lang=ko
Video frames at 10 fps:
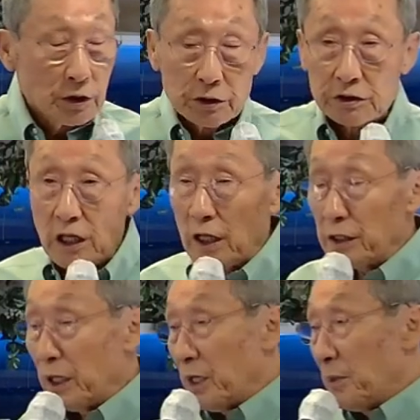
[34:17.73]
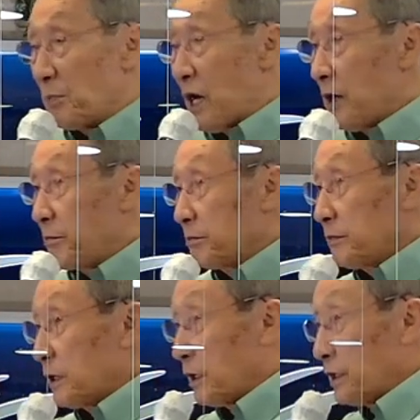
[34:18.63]
자, 내
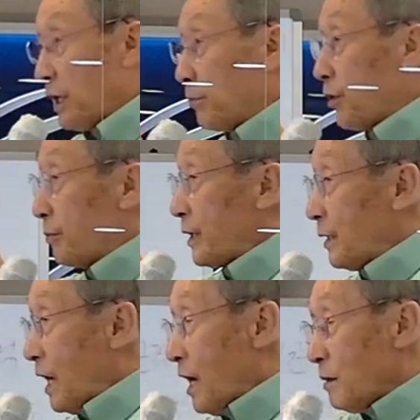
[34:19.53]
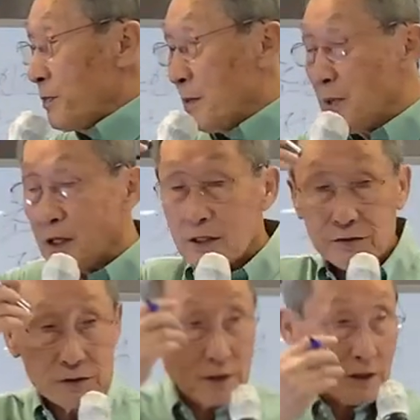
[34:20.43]
마음, 내 몸에 알파파가
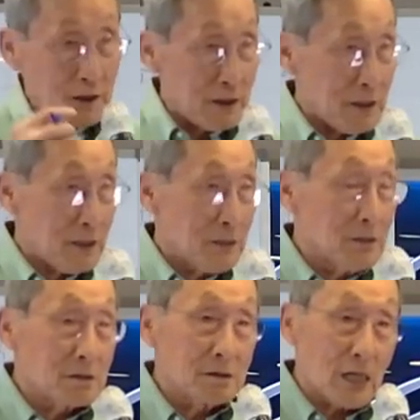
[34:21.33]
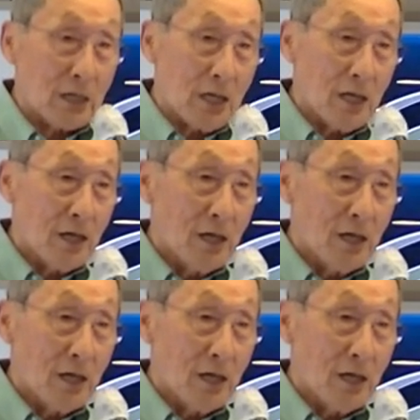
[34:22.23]
차 흐르다가